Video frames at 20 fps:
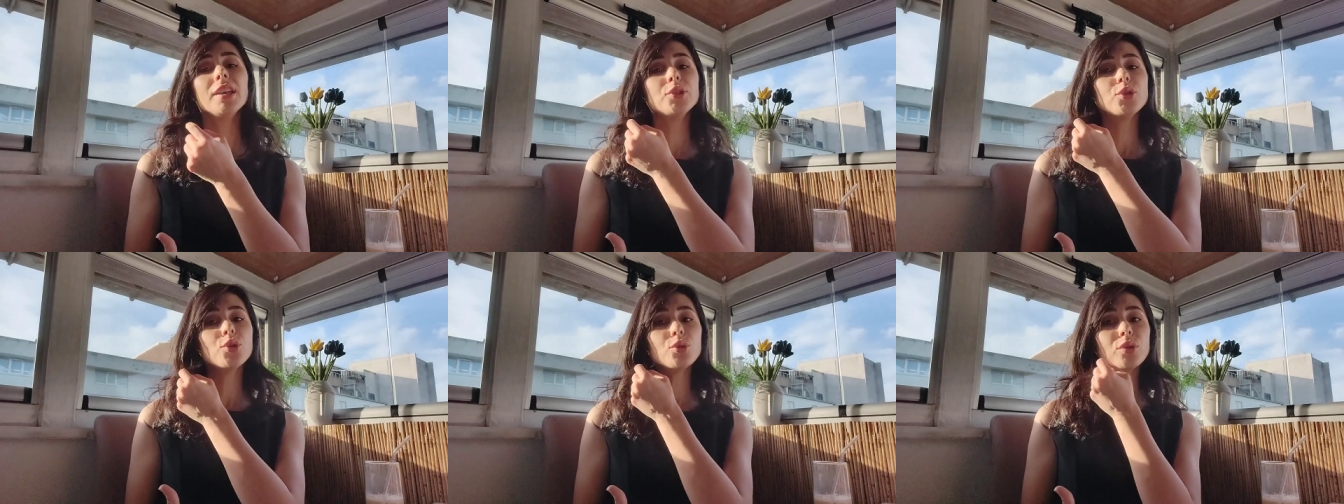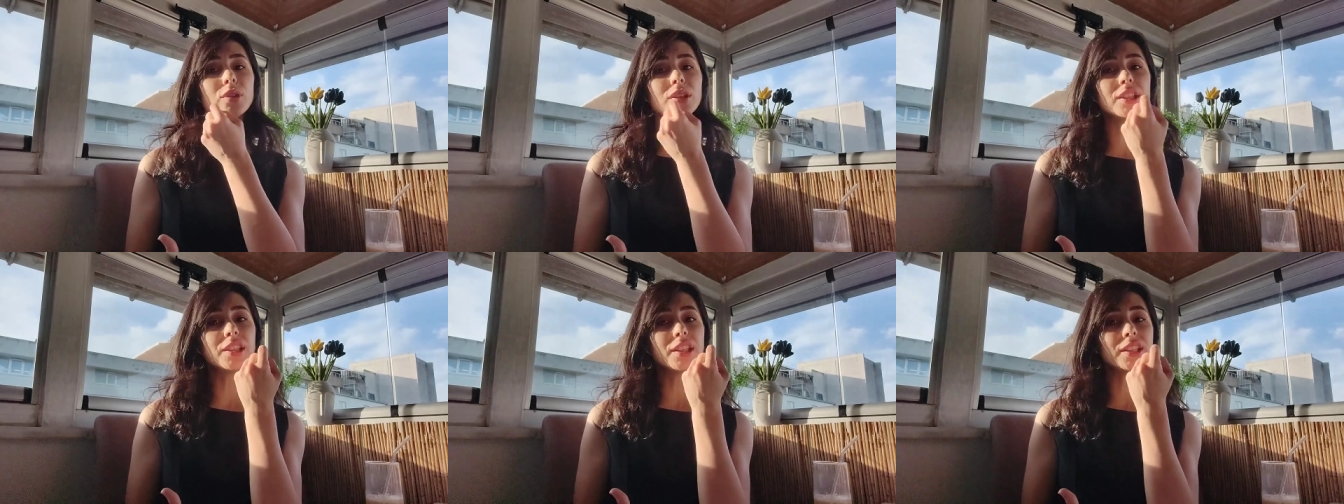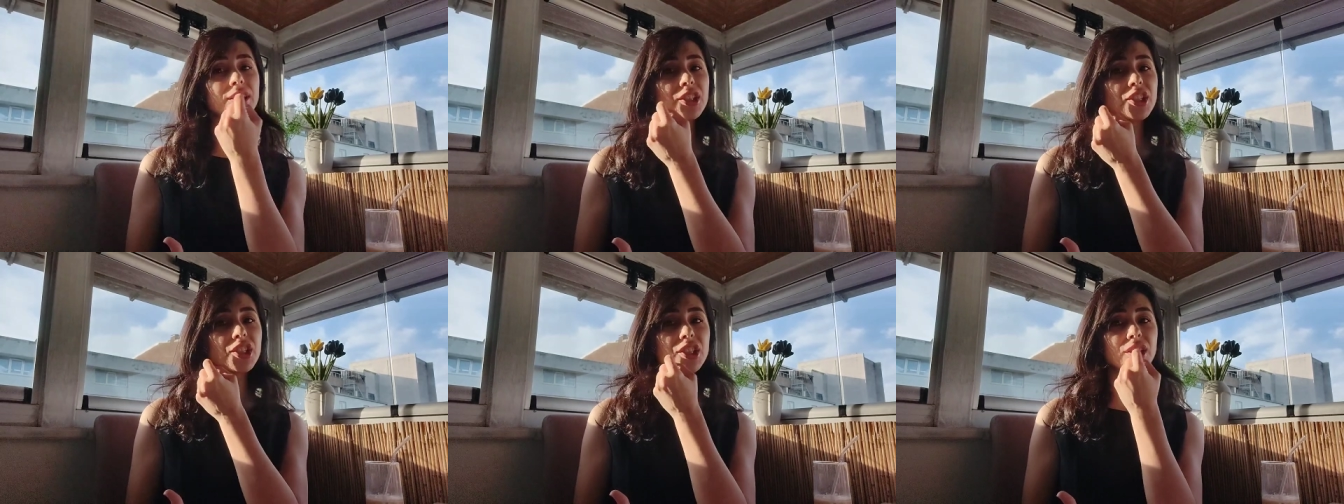Çünkü
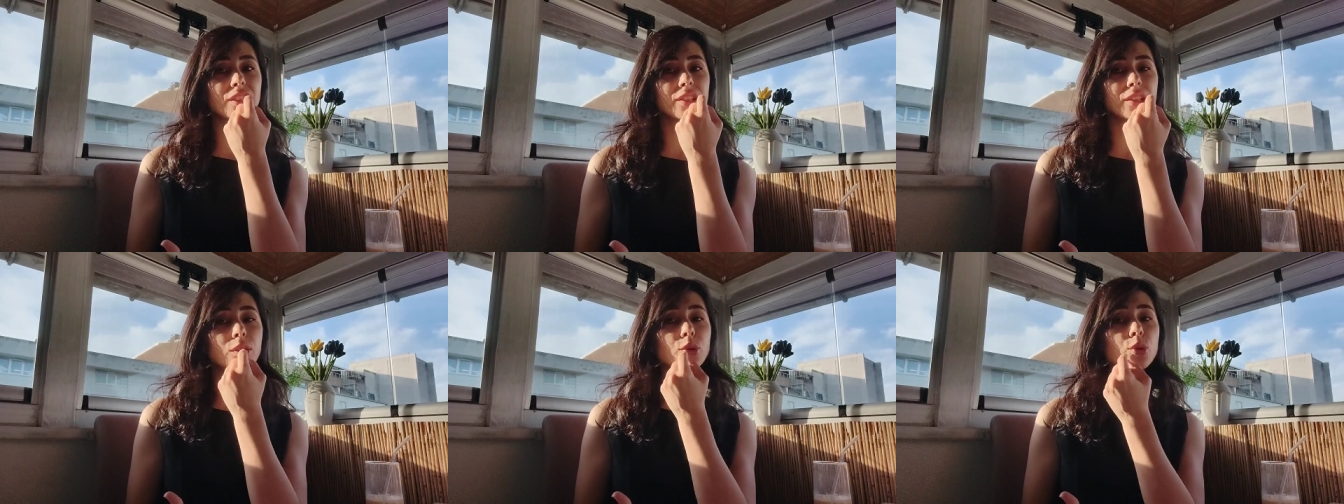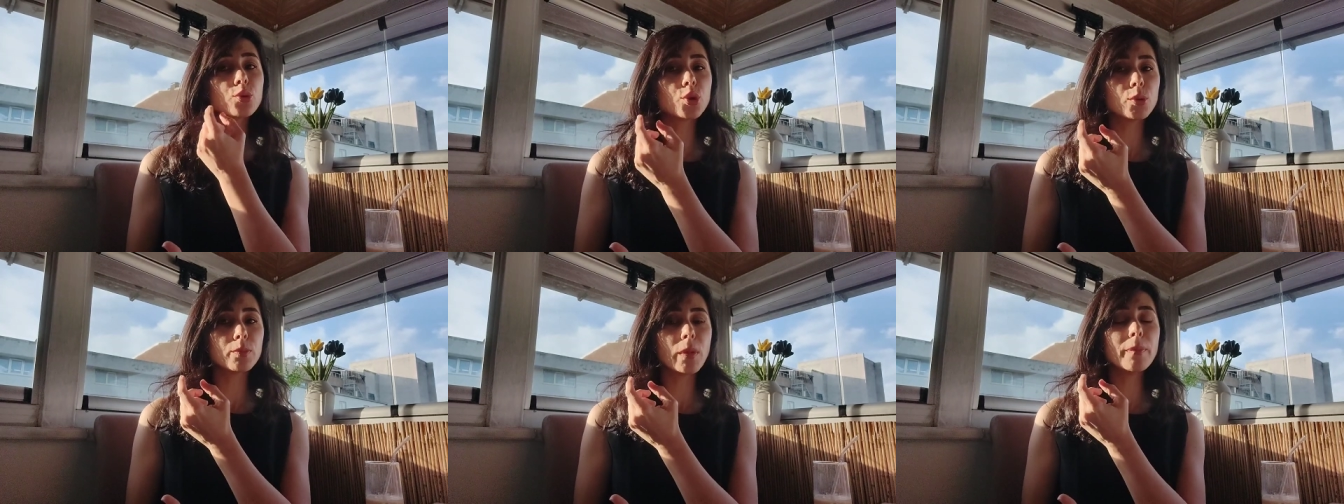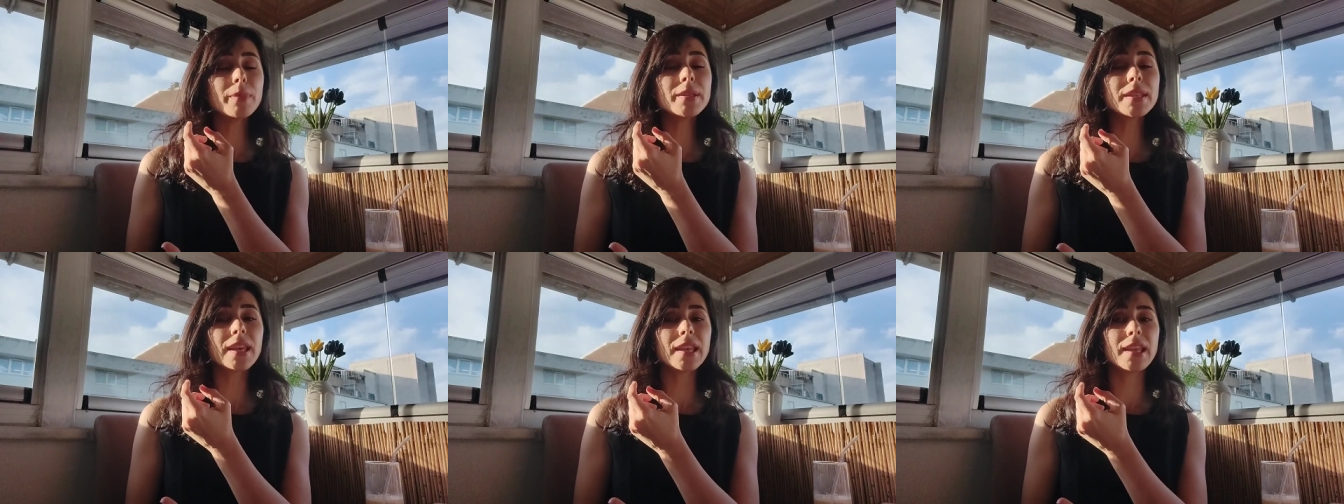iki dişini de
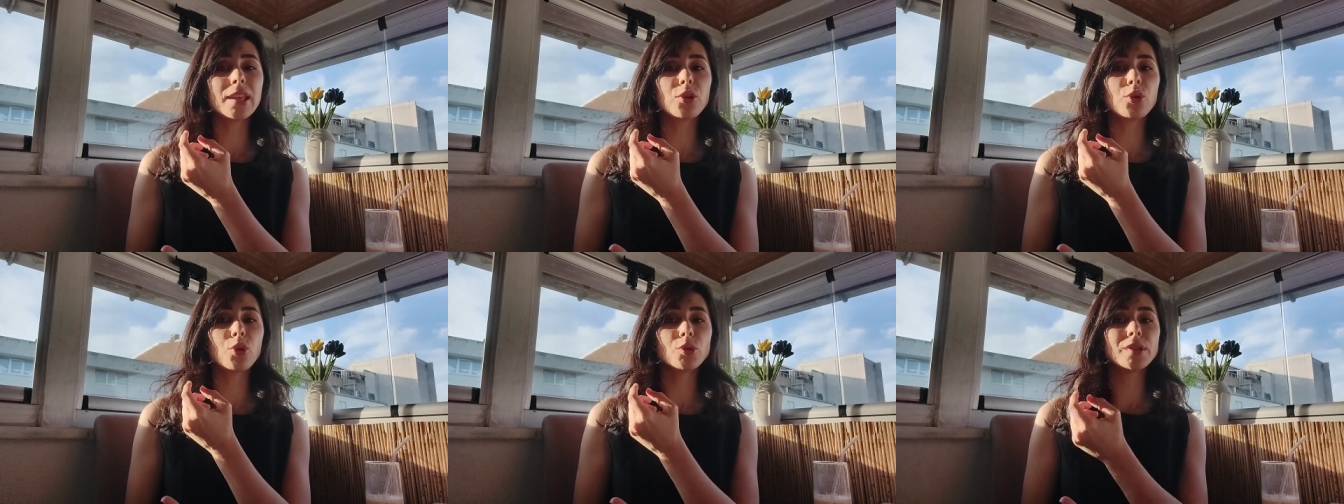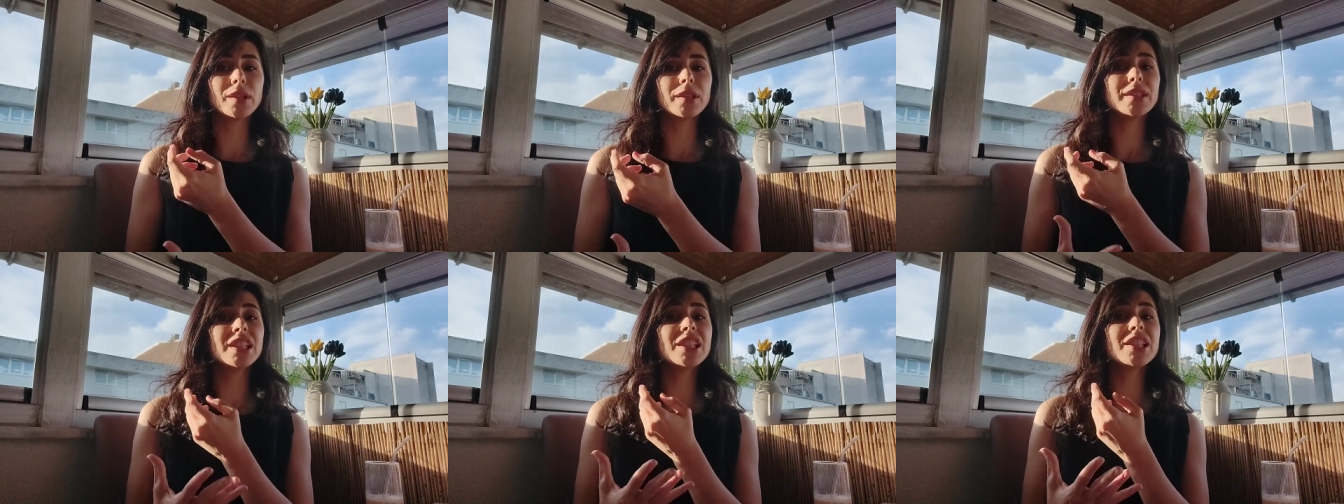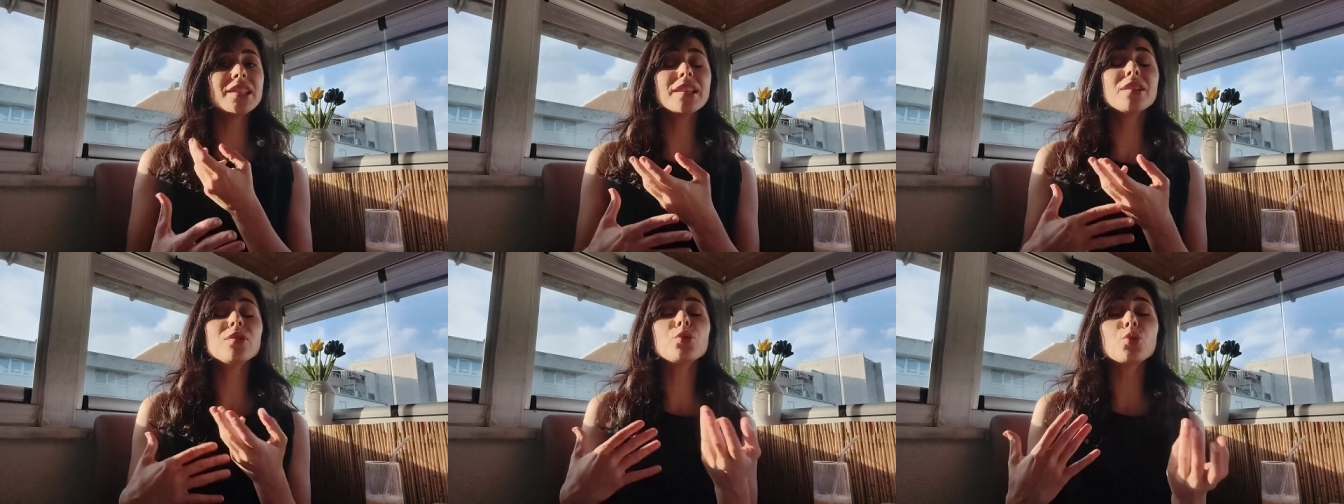küçültmemiz gerekiyor dedi.
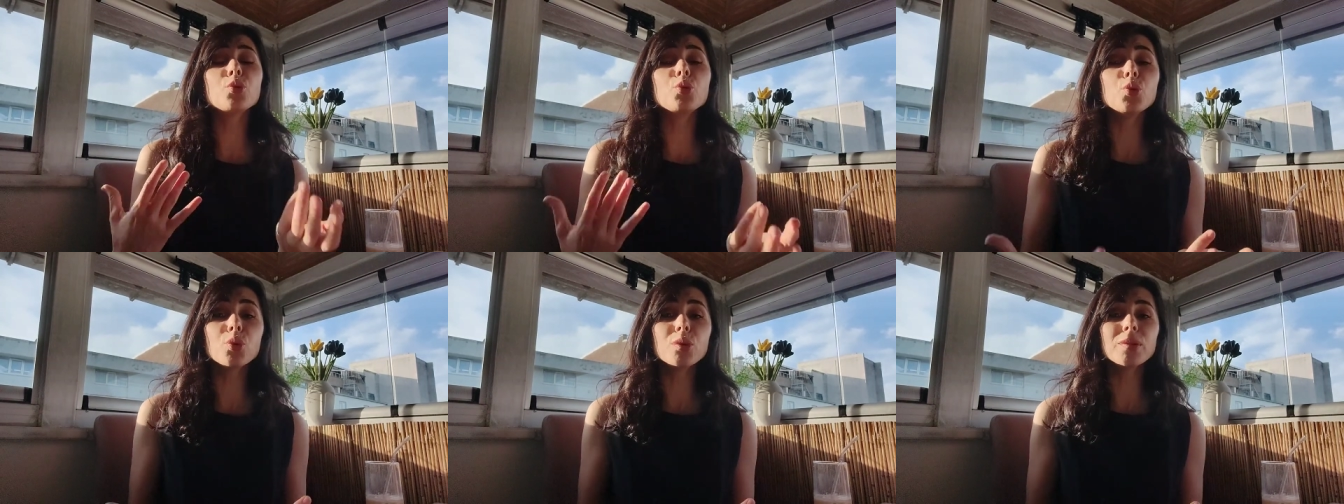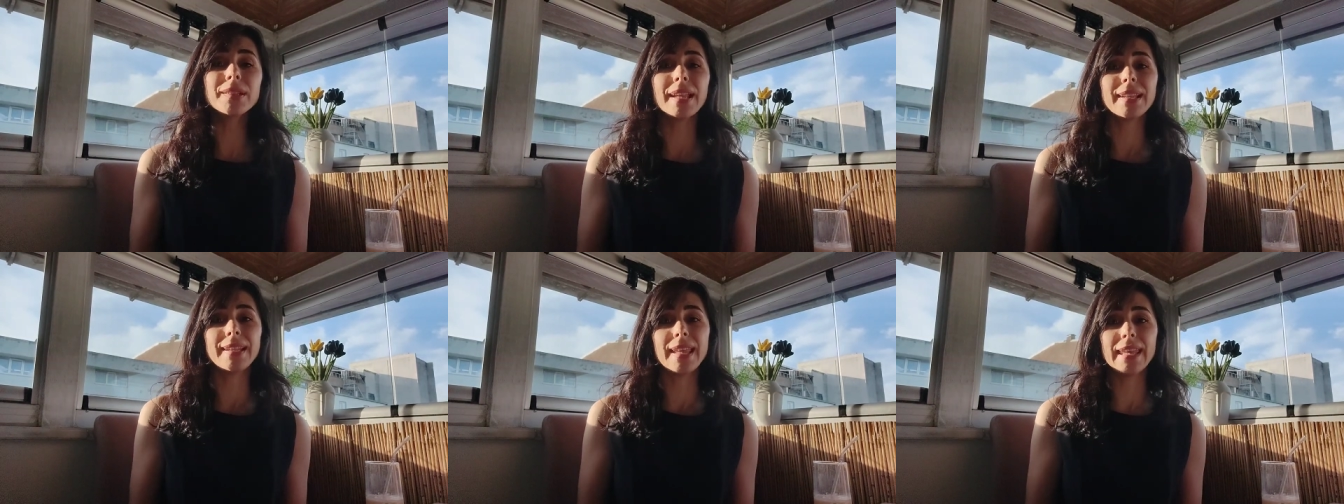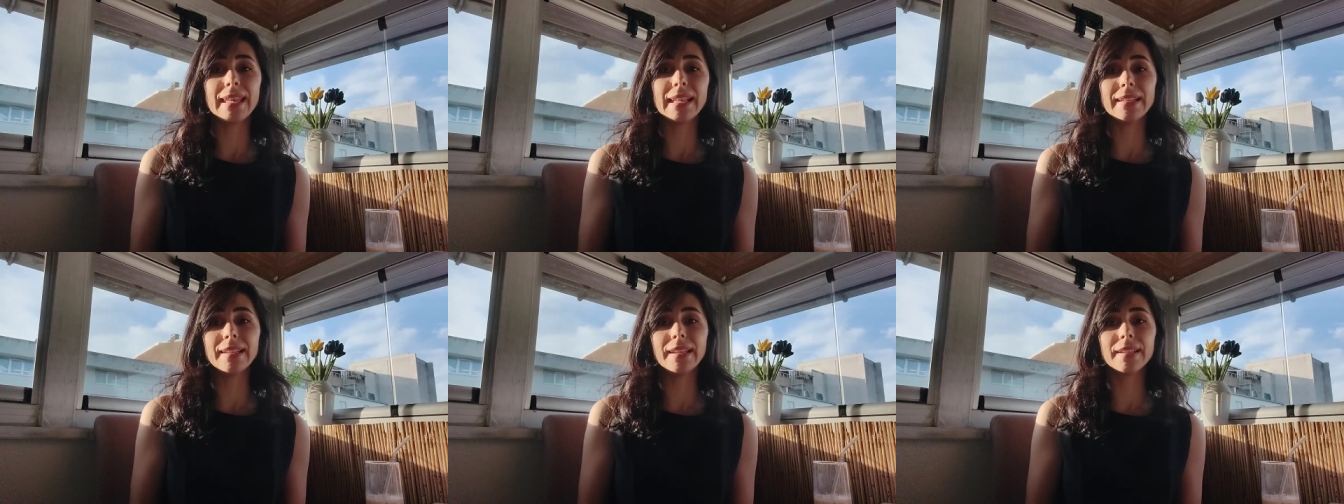Dişlerin çürük de
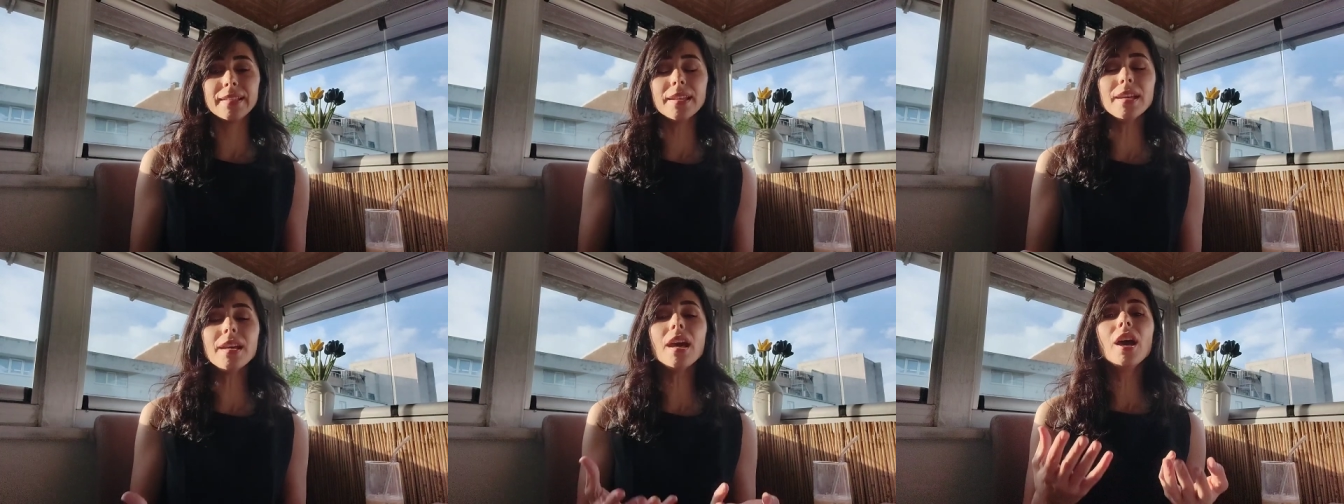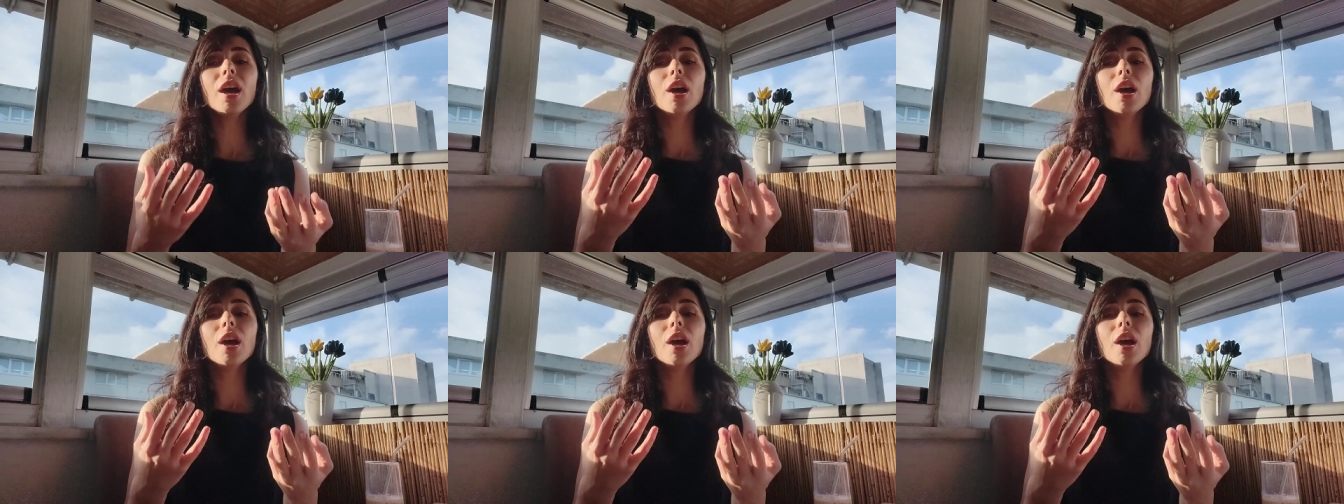değil dedi.